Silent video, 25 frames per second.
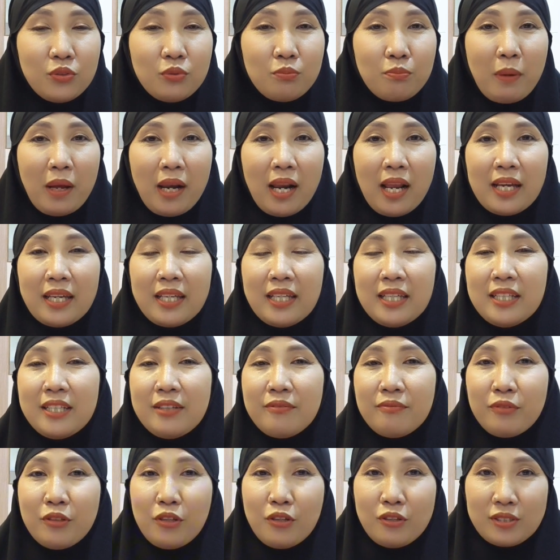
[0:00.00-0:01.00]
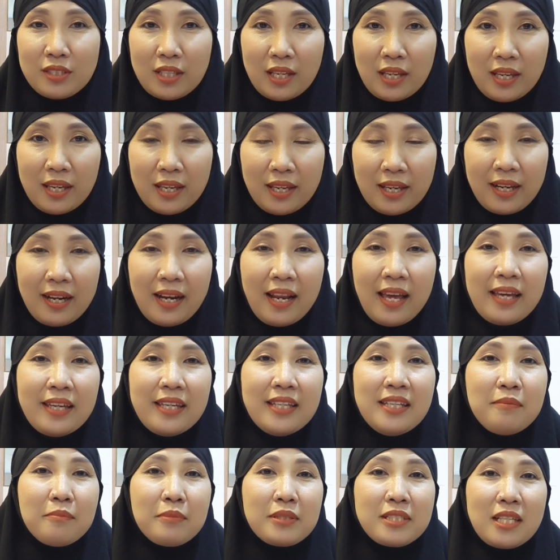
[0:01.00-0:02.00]
Jumpa lagi di video saya yang
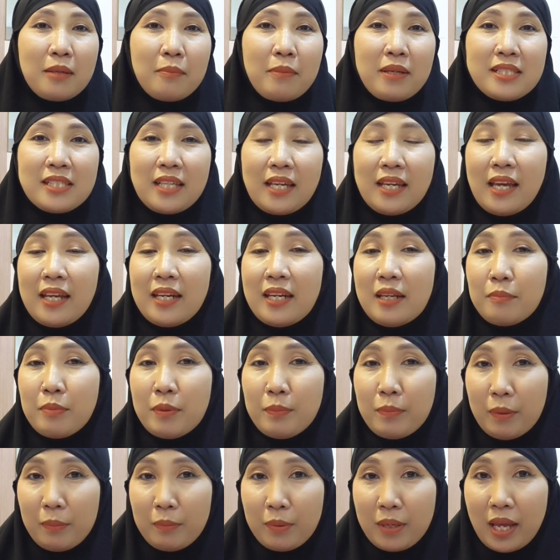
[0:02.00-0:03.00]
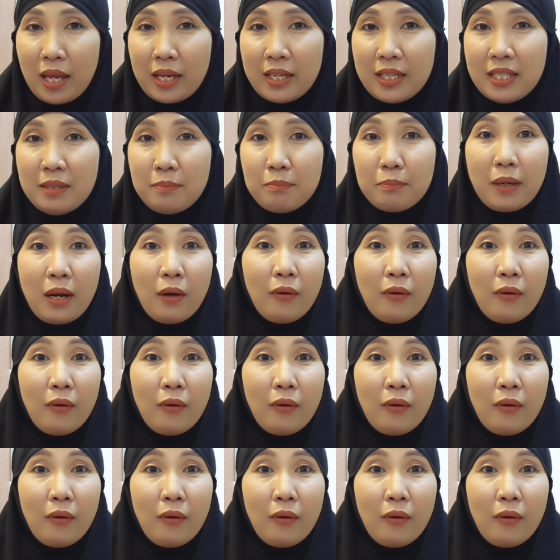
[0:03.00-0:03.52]
lain bersama saya DPP Briani,